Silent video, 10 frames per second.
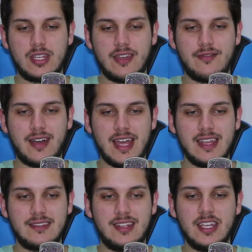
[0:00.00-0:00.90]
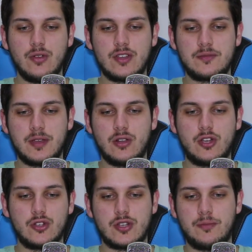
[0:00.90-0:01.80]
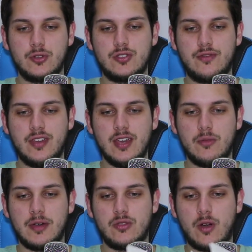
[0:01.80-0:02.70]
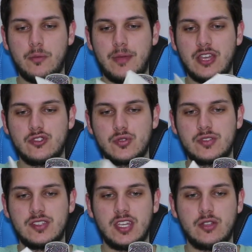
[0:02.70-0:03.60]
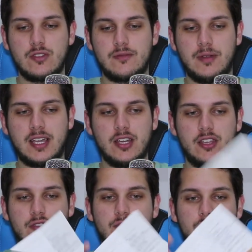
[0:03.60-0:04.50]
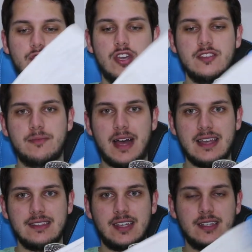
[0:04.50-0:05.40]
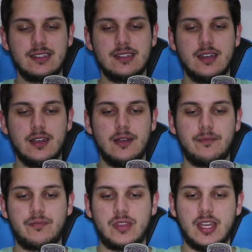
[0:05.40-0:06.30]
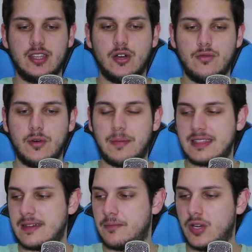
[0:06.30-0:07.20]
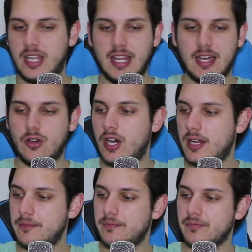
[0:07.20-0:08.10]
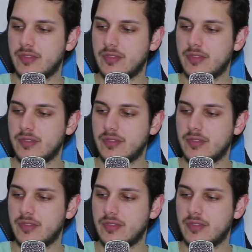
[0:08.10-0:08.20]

tem várias línguas, pelo que eu já pude ver, é um manual bem sucinto explicando as funções básicas. Né? Não vou passar por ele agora.